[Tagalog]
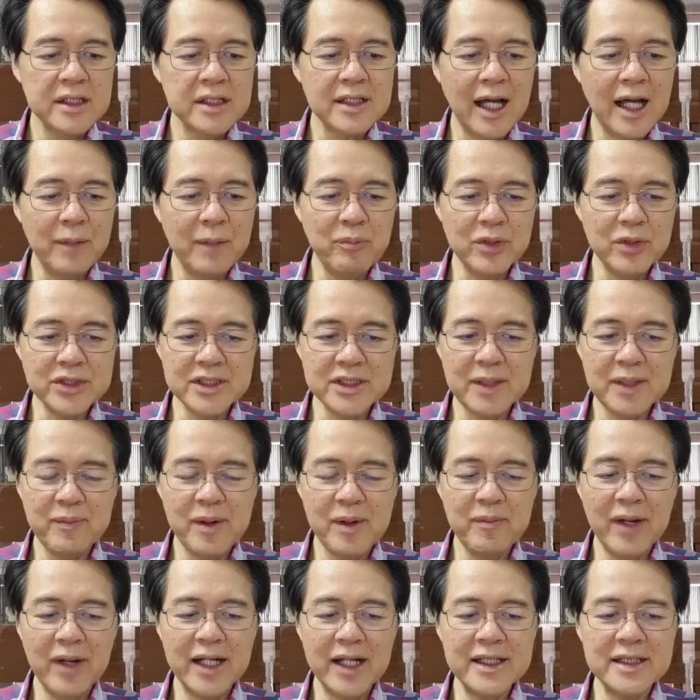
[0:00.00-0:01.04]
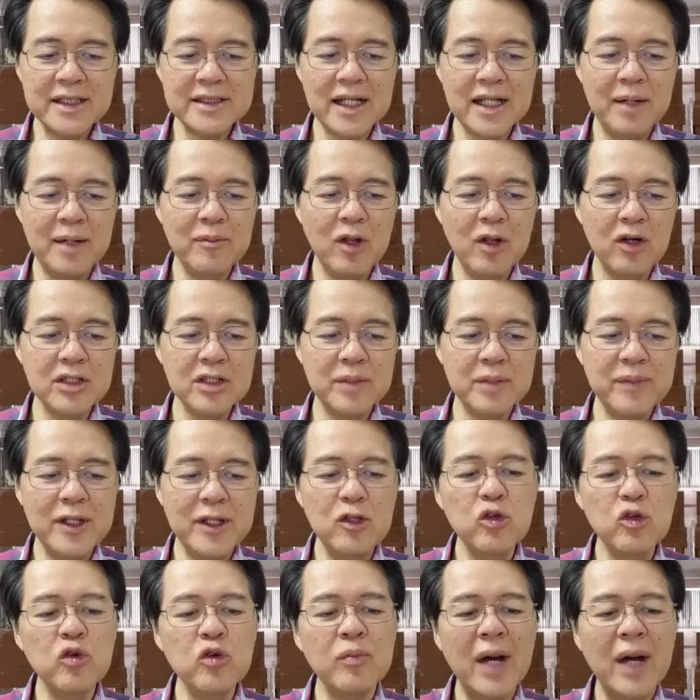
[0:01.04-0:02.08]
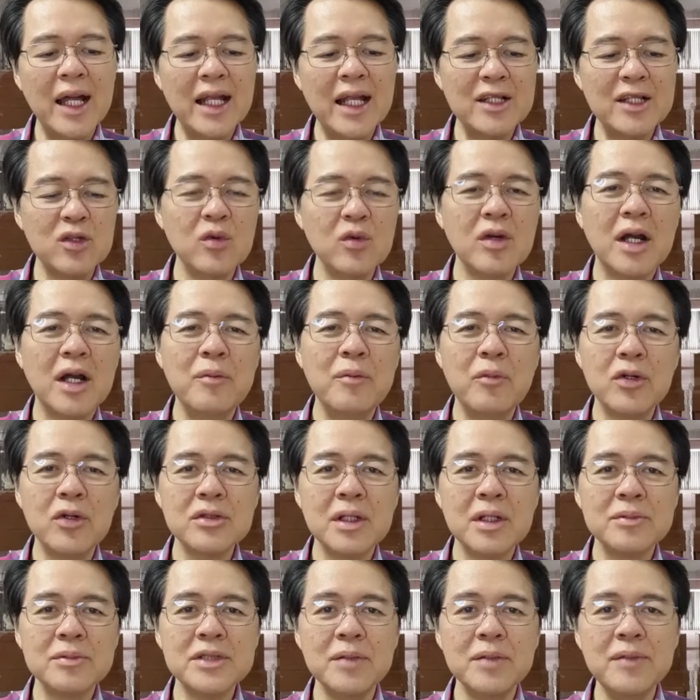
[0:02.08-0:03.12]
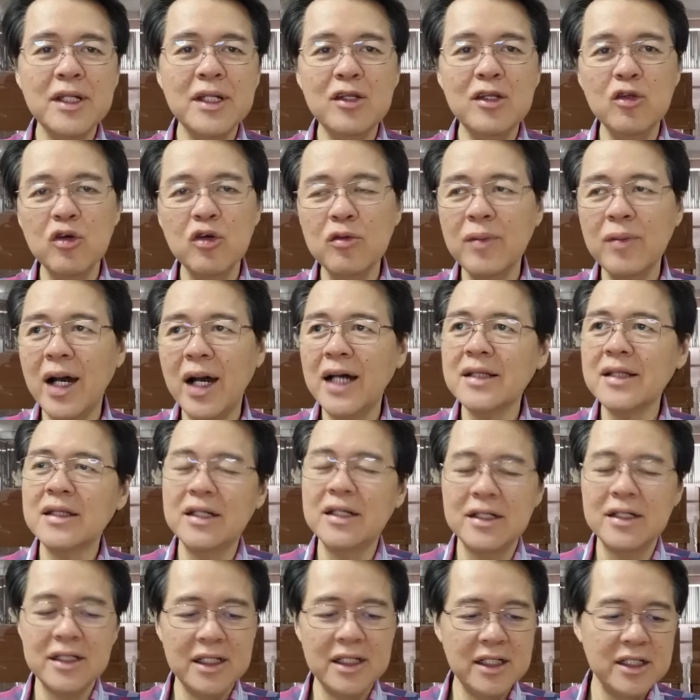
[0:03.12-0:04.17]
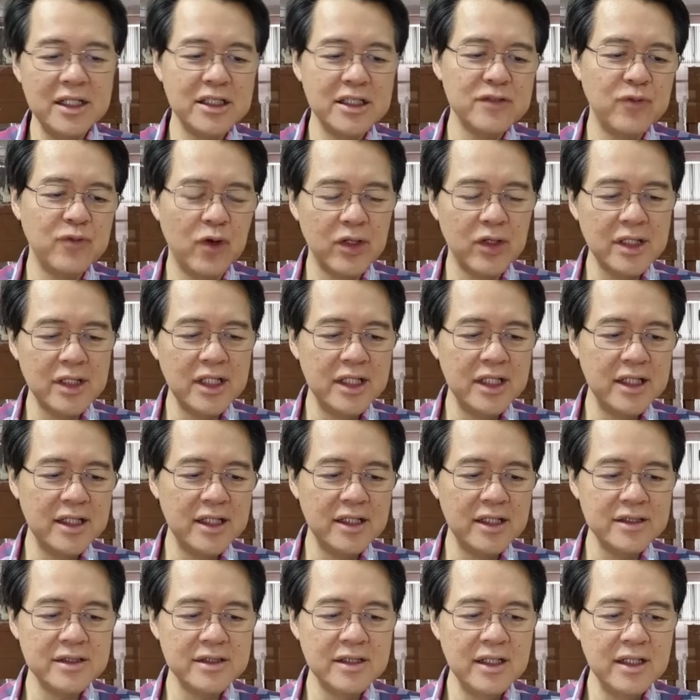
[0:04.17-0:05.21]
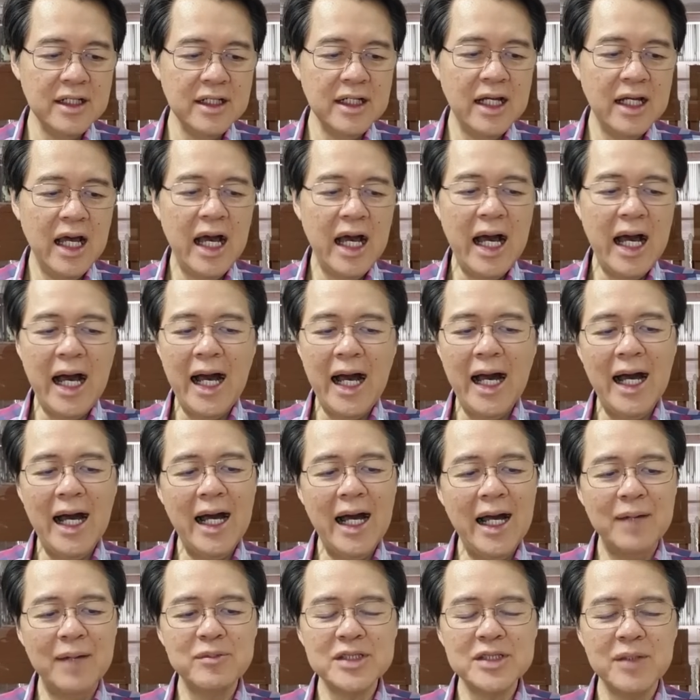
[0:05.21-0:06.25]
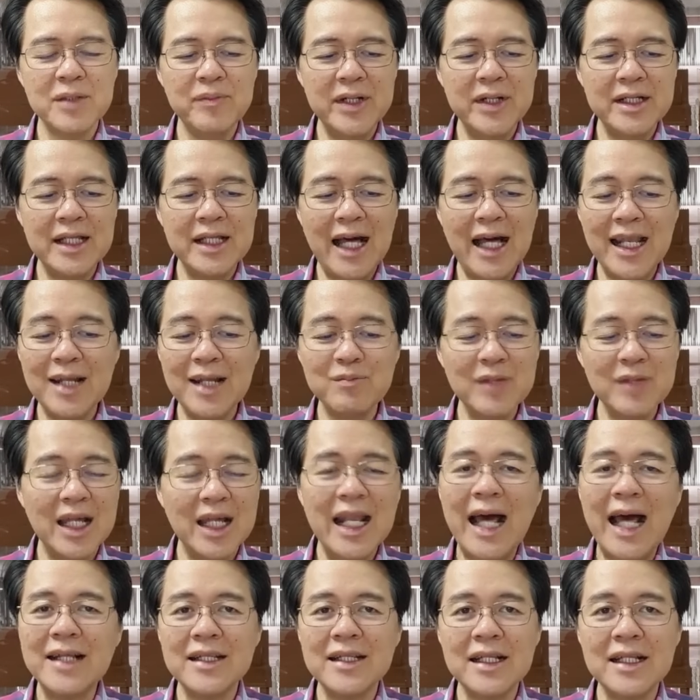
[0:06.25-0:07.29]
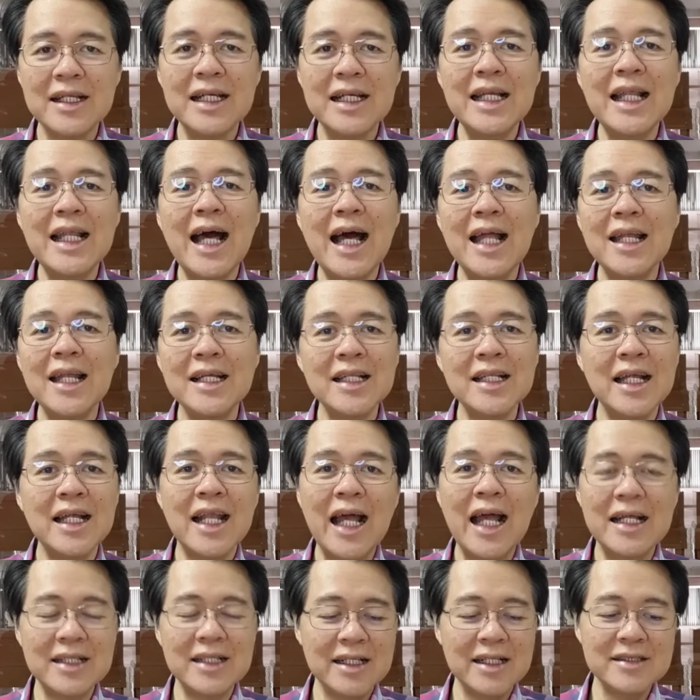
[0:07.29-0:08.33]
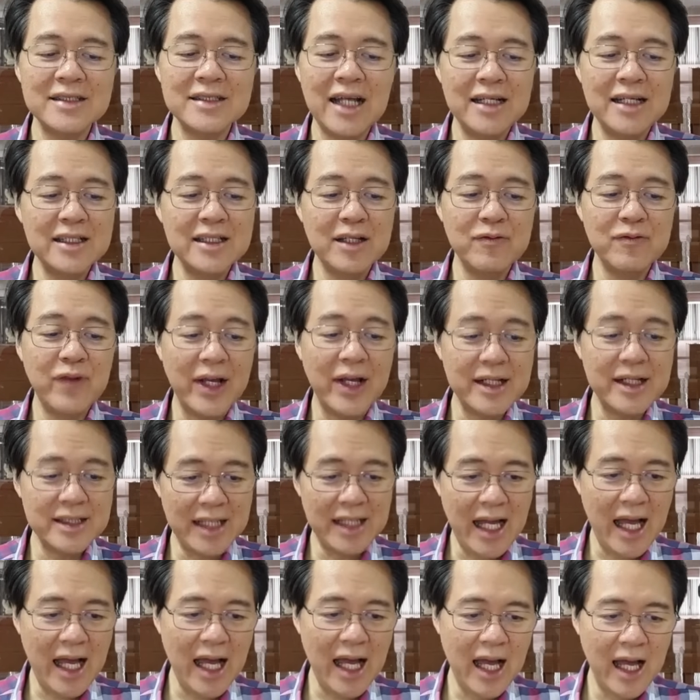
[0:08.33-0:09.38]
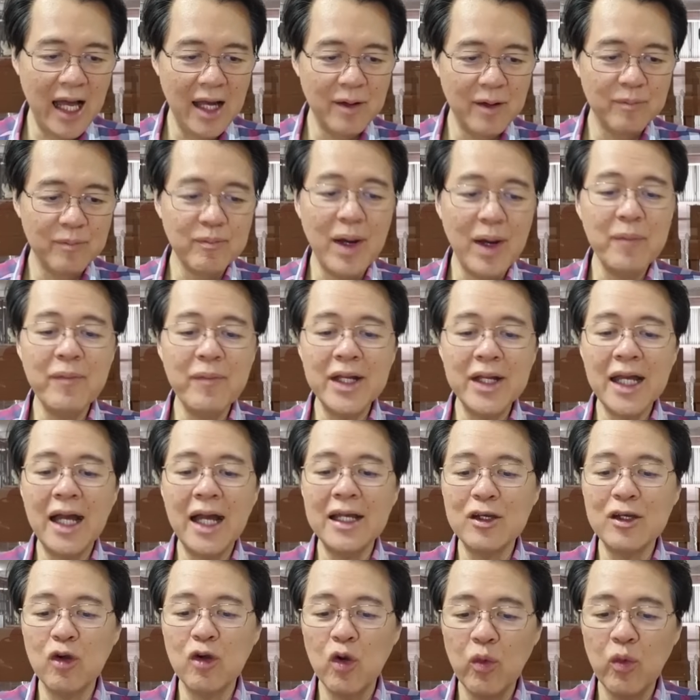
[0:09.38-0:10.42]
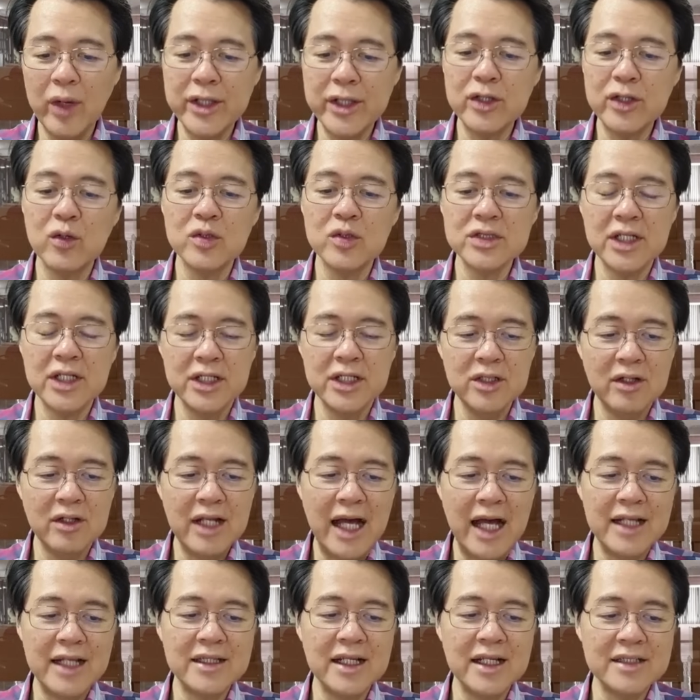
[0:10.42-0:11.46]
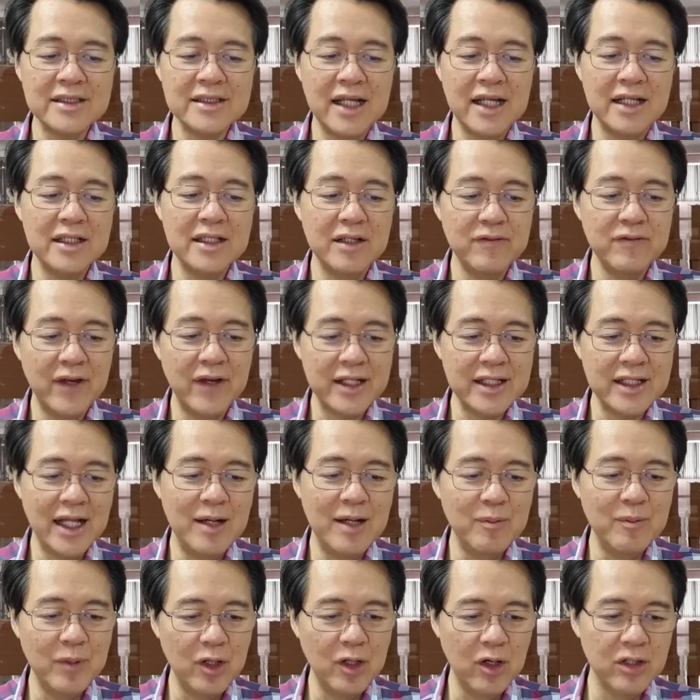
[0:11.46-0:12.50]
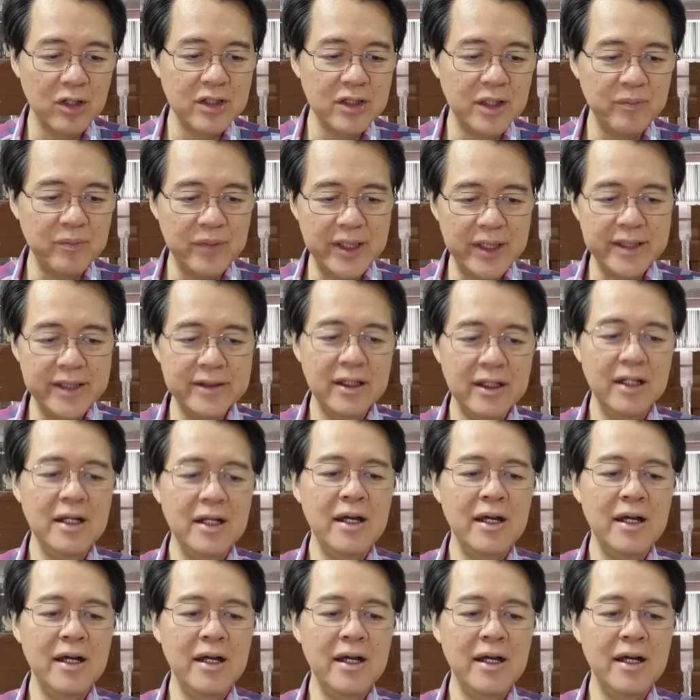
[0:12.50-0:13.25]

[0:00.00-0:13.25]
Tapos isa pa maganda sa amlodipine luma na tong gamot. Ibig sabihin luma 30 years, 40 years. Uh, ibig sabihin alam na natin, kilala na natin side effect niya. Mamaya ikukwento ko sa inyo lahat ng side effect ng amlodipine